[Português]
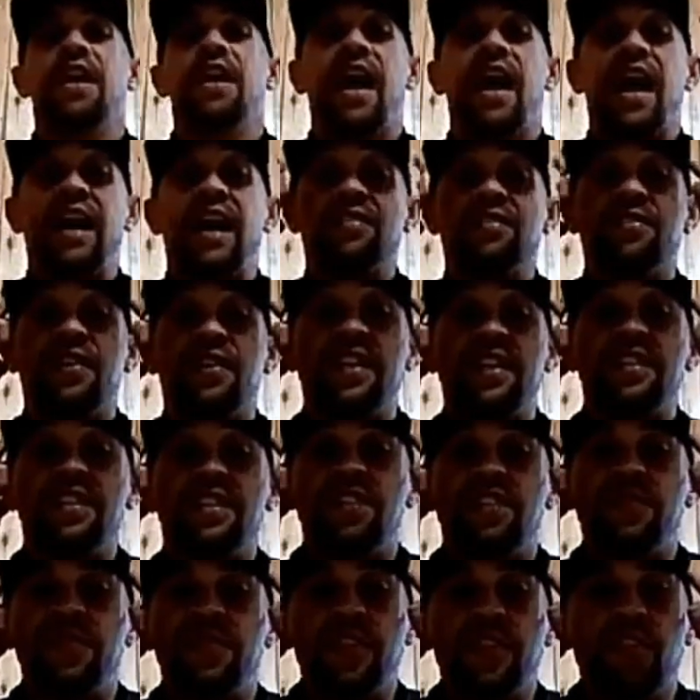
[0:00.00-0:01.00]
Às
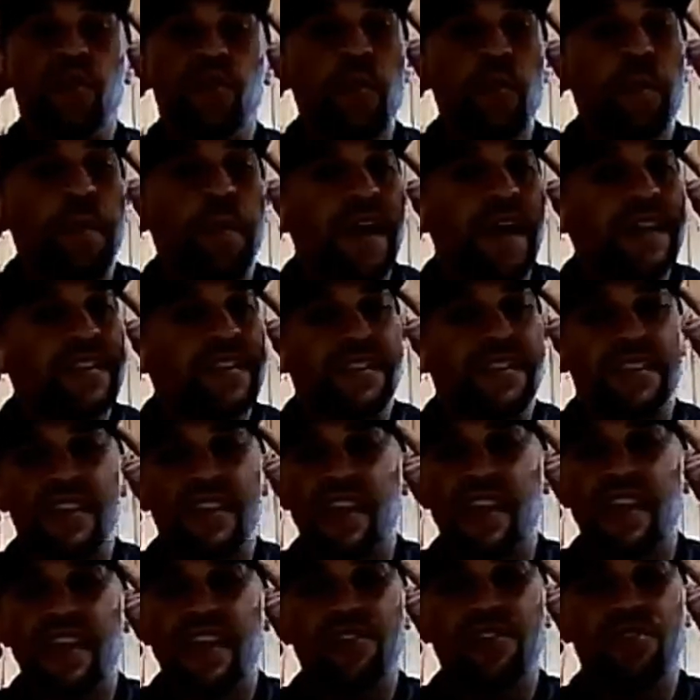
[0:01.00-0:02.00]
vezes fico
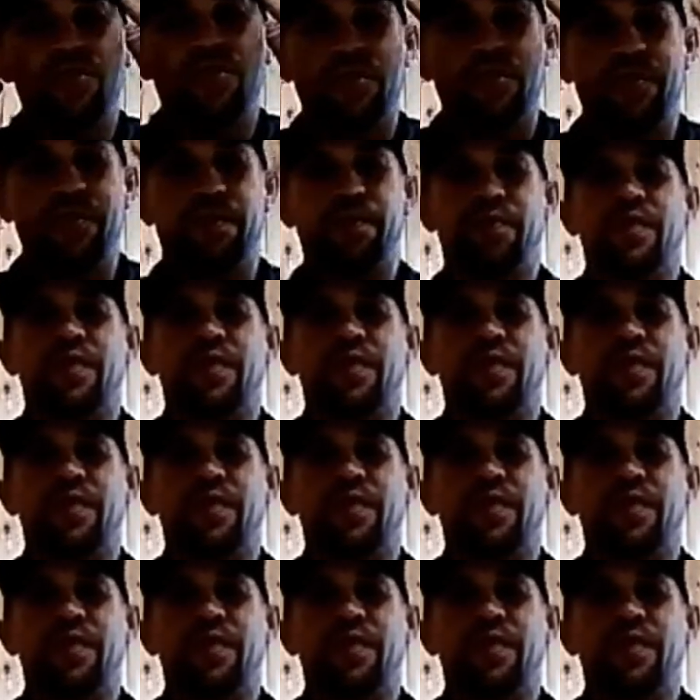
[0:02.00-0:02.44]
pensando